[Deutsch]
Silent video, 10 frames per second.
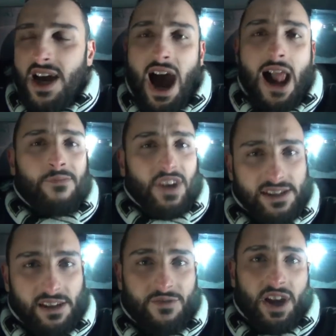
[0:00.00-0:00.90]

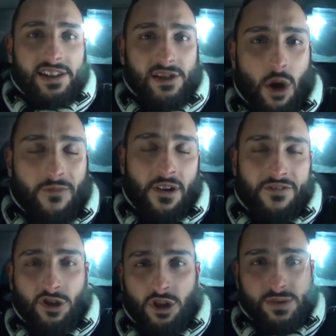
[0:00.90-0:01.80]
halbwegs gefährlichen Kopfball
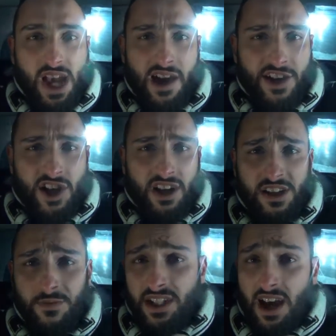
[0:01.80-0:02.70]
von Tom Zagic kann
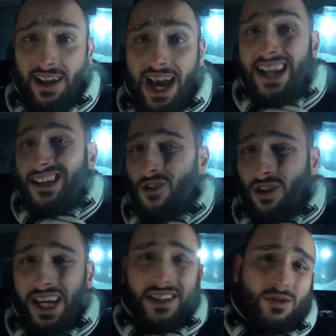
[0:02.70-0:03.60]
ich mich da an keine
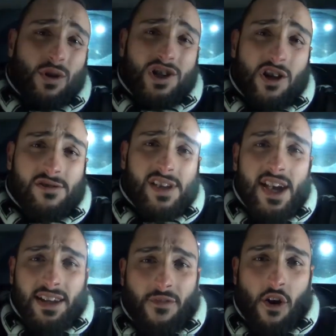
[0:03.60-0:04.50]
konkrete Torschance
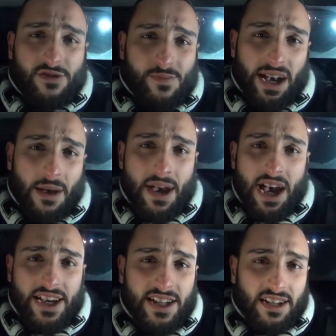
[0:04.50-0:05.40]
der Wolfsberger mehr
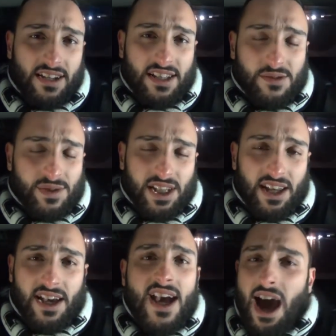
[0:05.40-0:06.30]
erinnern. In diesem
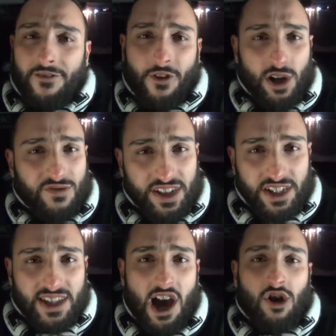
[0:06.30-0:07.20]
Sinne ein völlig
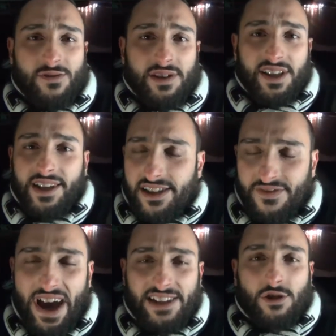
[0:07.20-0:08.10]
verdienter Auswärtssieg.
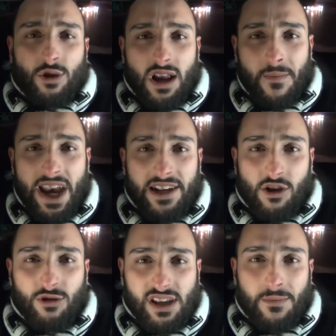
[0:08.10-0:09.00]
2 zu 0 am Ende.
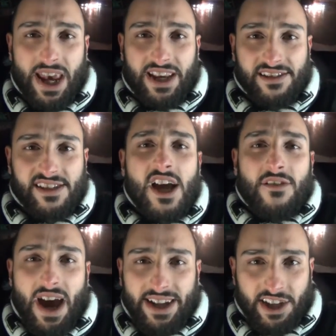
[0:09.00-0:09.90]
Unsere Blackies
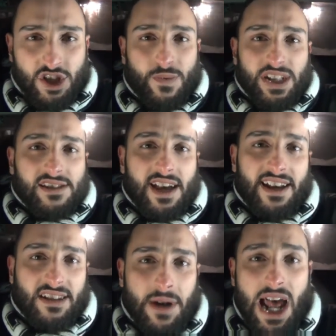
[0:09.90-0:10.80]
weiter in
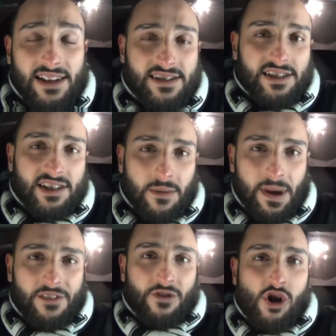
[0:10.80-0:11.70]
Spitzenreiter. Man hat sich die
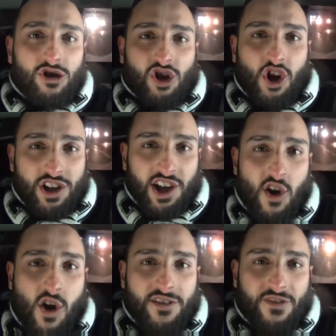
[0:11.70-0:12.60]
Tabellenführung
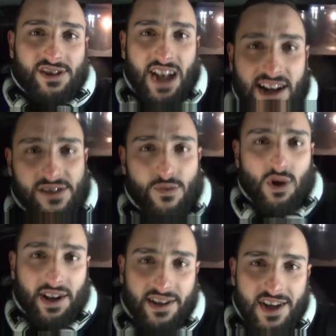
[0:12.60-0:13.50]
zurückgeholt von Salzburg.